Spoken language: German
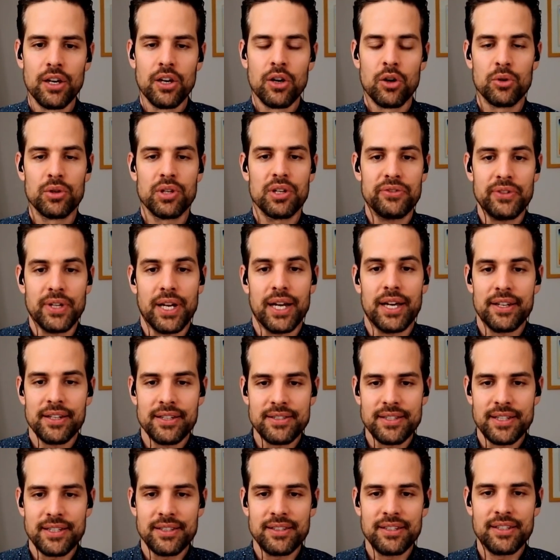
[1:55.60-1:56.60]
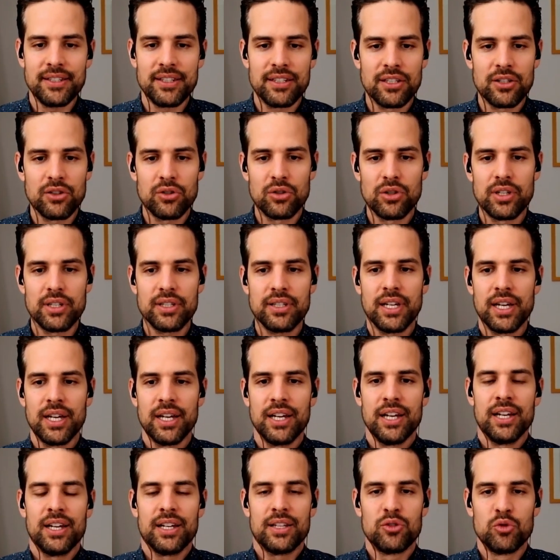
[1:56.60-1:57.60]
Und auf der anderen Seite dann natürlich,
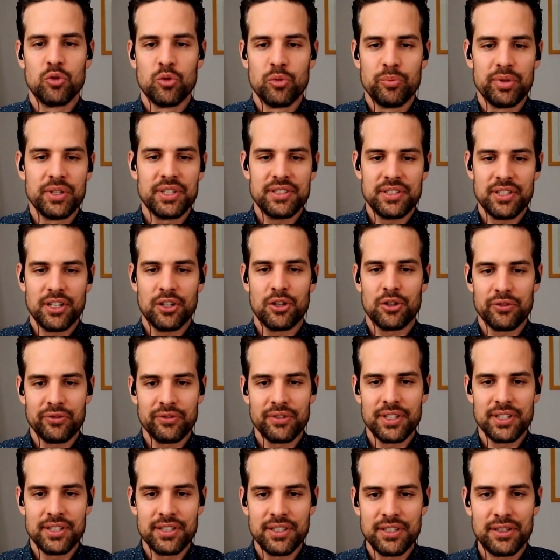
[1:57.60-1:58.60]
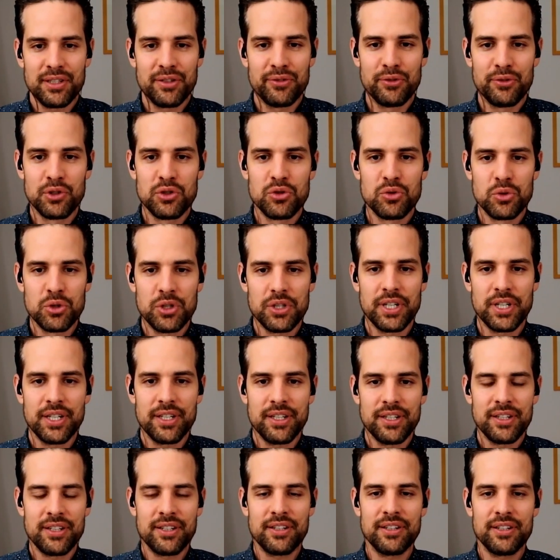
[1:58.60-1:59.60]
du bist ja hoffentlich nicht dafür
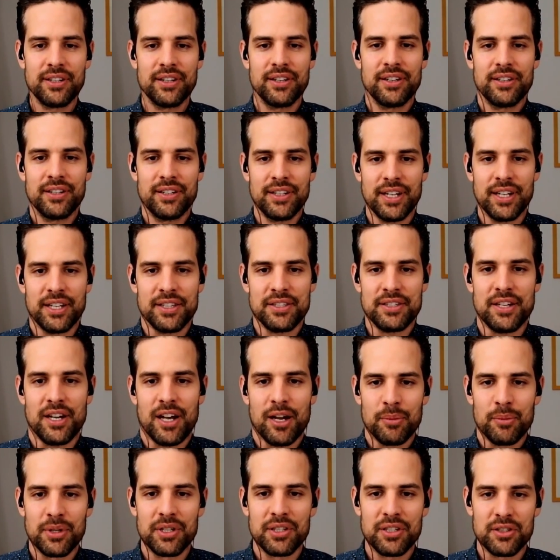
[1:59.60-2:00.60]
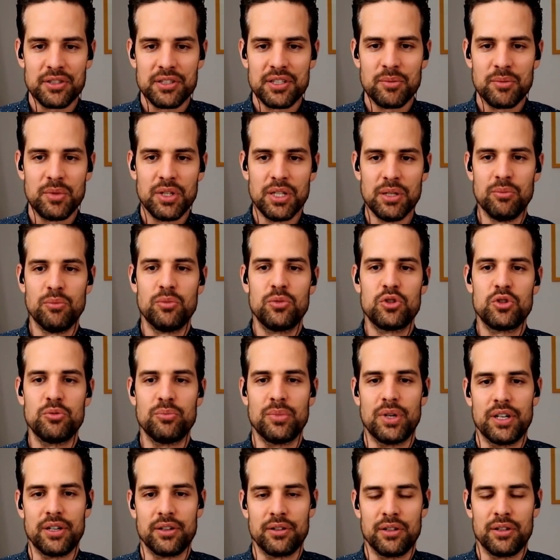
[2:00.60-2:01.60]
zuständig, äh, die ganze Arbeit aus dem Team zu
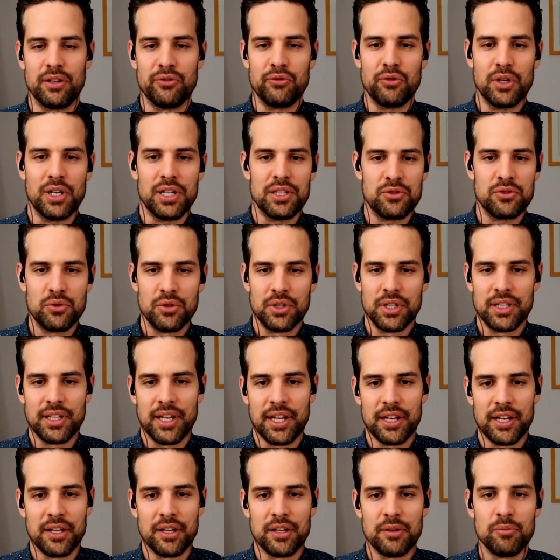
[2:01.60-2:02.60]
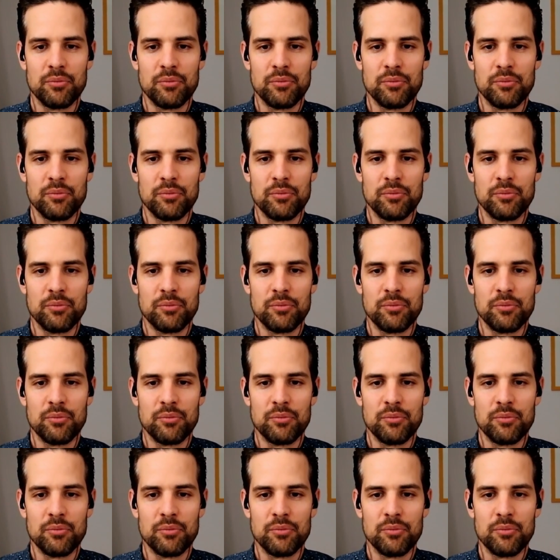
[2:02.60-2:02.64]
machen. Dafür hast du ja deine